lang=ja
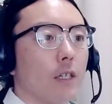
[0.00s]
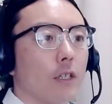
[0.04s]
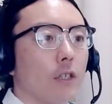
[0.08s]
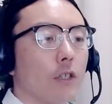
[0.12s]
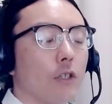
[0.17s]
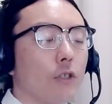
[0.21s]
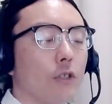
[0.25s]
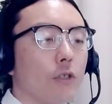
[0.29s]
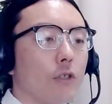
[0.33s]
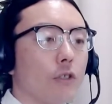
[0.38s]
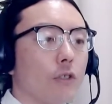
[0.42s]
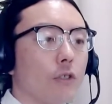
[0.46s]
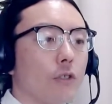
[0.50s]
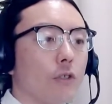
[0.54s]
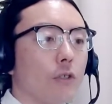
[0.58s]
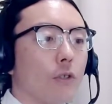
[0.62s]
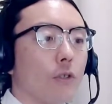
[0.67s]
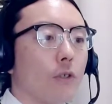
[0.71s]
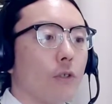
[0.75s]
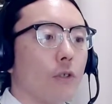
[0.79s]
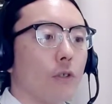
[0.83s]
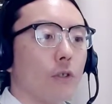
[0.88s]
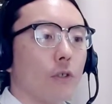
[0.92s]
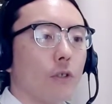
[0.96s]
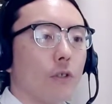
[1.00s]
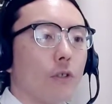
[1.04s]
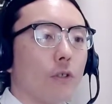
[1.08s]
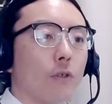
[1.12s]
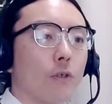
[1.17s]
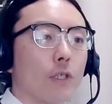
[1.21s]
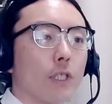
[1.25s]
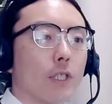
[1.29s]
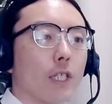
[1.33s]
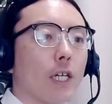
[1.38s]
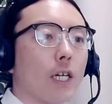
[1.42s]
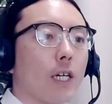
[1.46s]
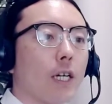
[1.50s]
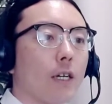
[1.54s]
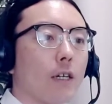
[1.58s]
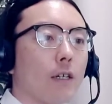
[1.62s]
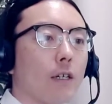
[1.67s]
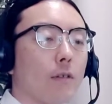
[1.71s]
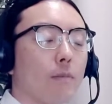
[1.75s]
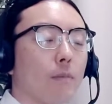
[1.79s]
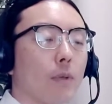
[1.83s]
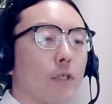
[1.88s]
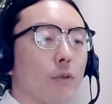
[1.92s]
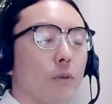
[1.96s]
牛乳の濃さが、
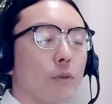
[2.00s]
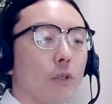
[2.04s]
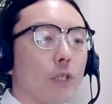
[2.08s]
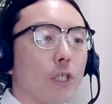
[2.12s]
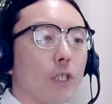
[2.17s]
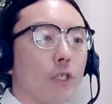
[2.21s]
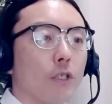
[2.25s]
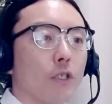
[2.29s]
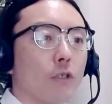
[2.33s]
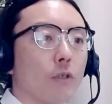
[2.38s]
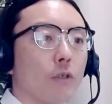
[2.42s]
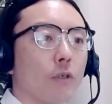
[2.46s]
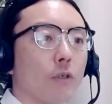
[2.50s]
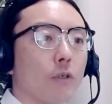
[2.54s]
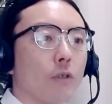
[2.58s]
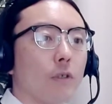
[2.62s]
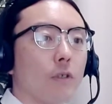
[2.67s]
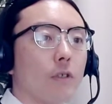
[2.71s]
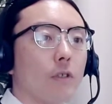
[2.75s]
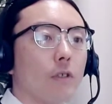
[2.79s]
まあ、その日ちょっと、